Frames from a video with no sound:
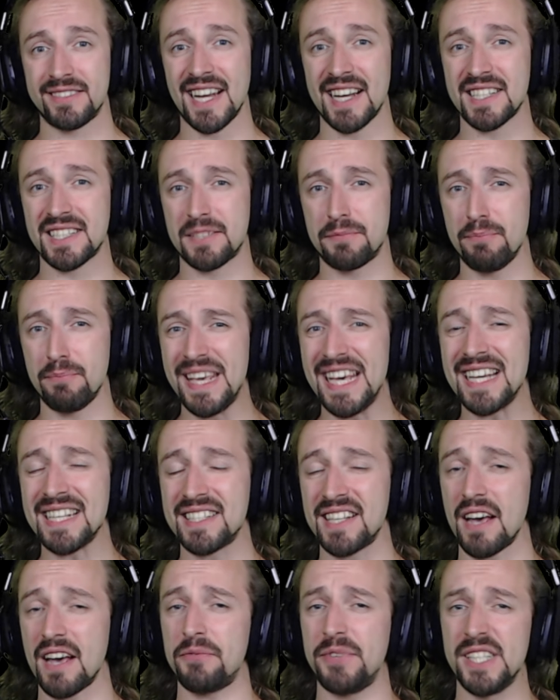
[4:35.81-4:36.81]
das mir
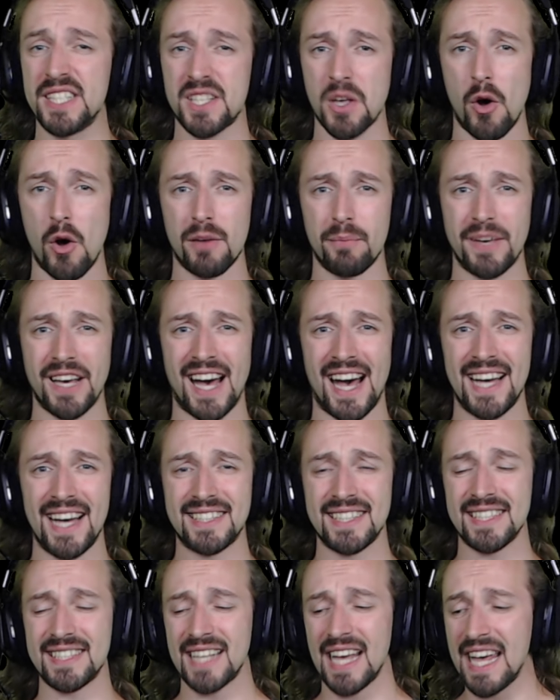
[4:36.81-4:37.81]
sehr viel Sorgen
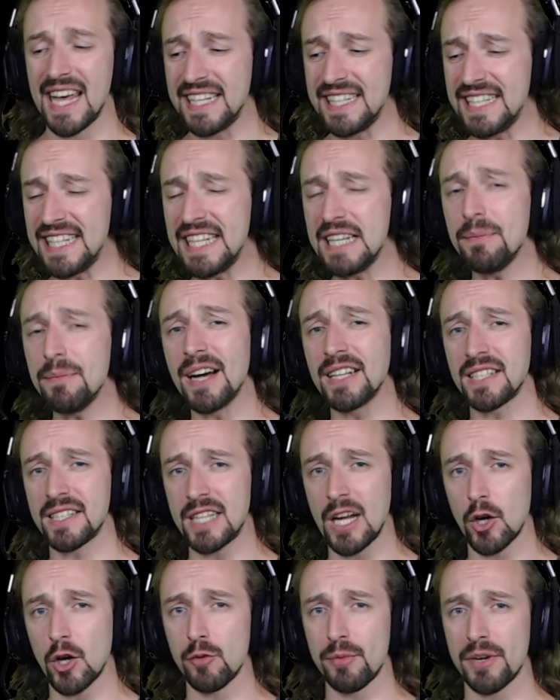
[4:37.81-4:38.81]
bereitet, niemand
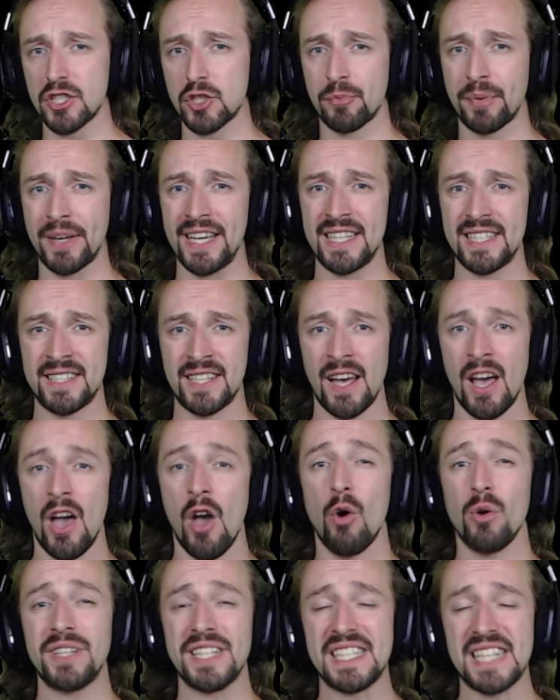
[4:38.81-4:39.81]
darüber spricht
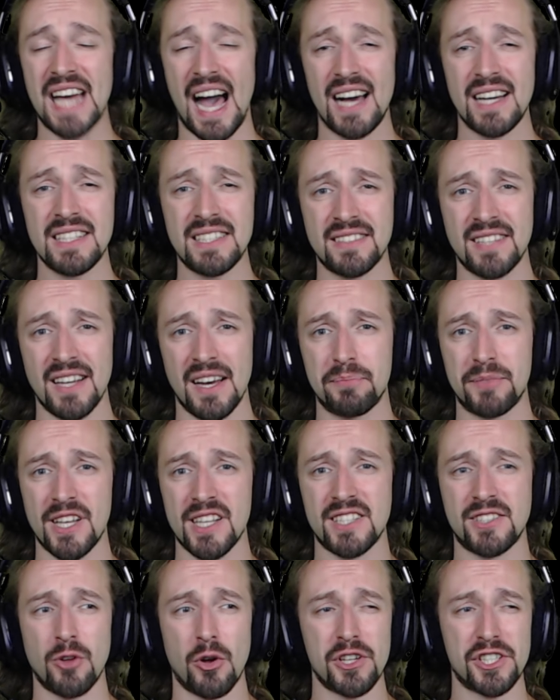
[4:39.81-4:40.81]
und ich Angst habe,
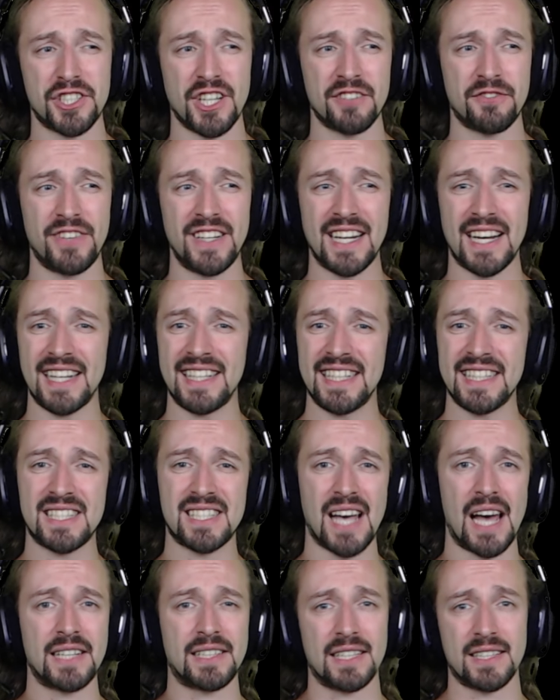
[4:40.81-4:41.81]
dass Deutschland wieder in die
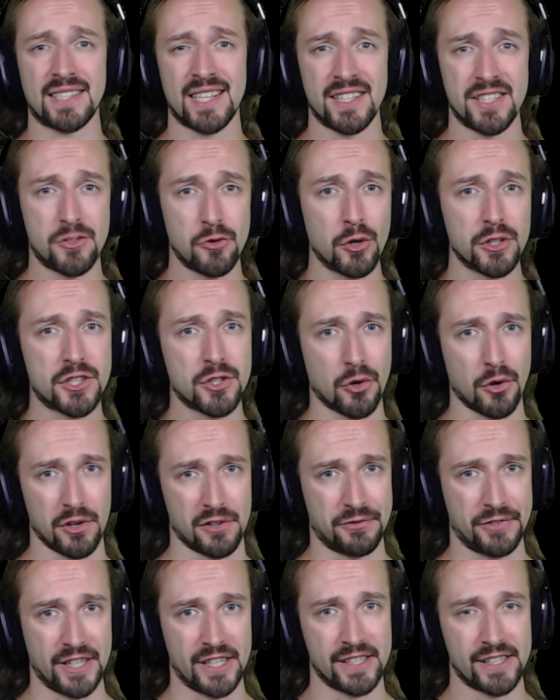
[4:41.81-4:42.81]
Zeit der Zensur
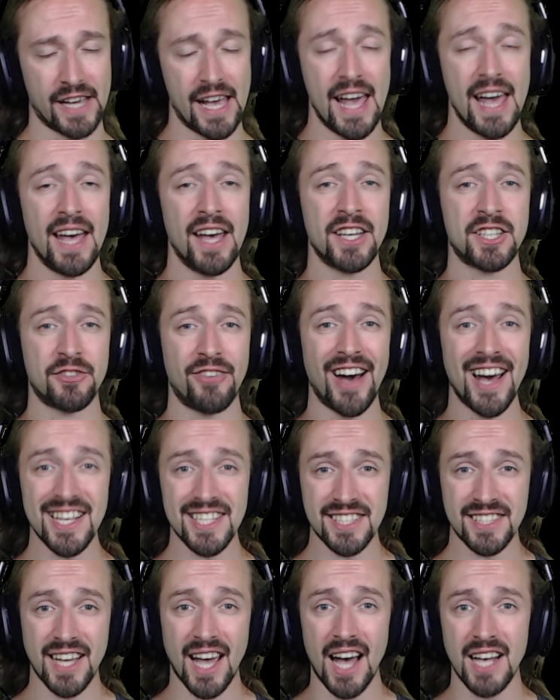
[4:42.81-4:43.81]
zurückfällt. Ich
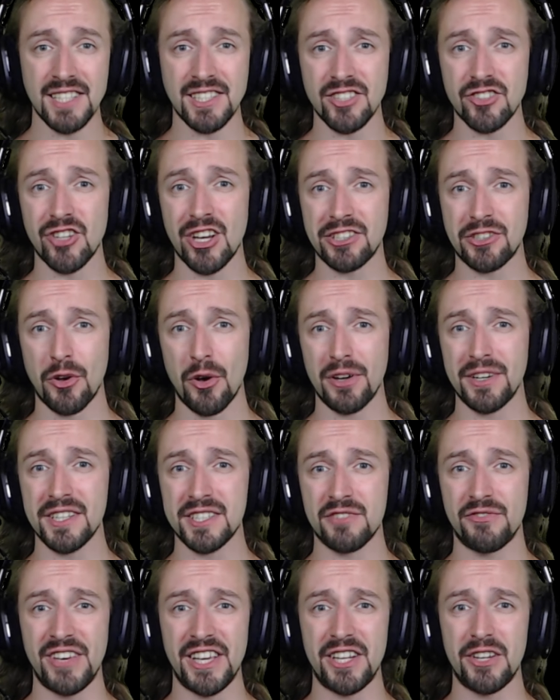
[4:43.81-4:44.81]
weiß, drastischer Turn
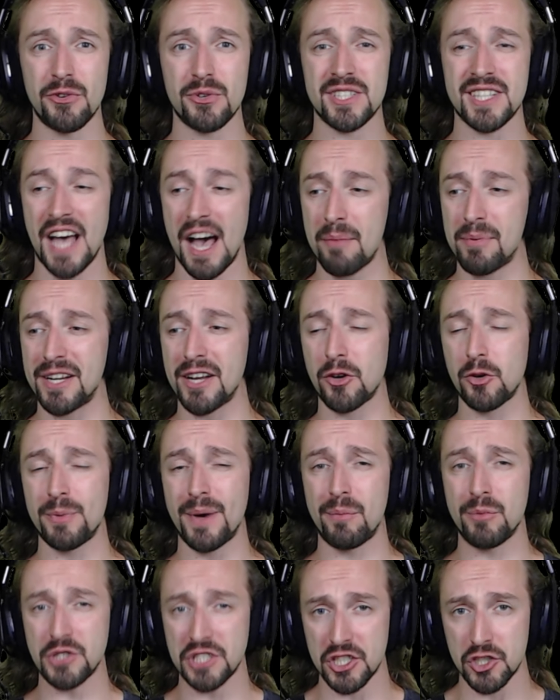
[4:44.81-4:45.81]
des Videos, aber darüber
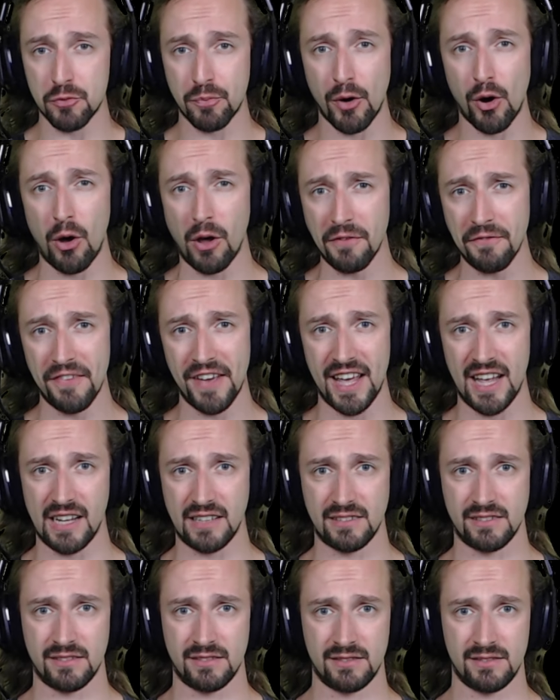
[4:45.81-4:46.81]
muss gesprochen
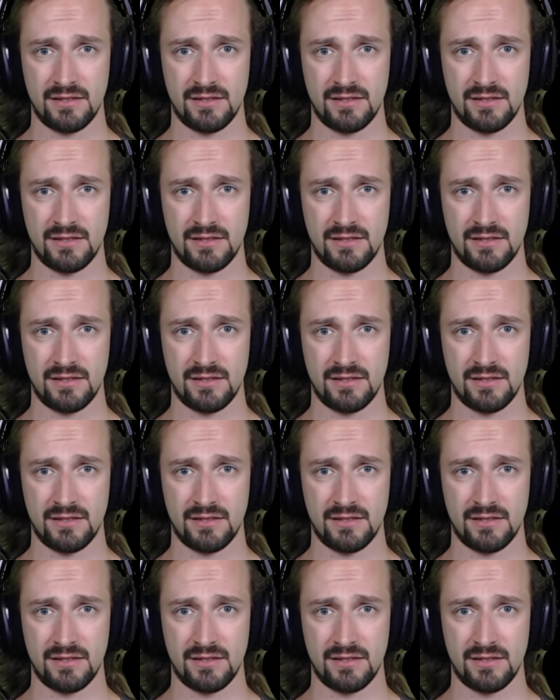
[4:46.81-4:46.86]
werden.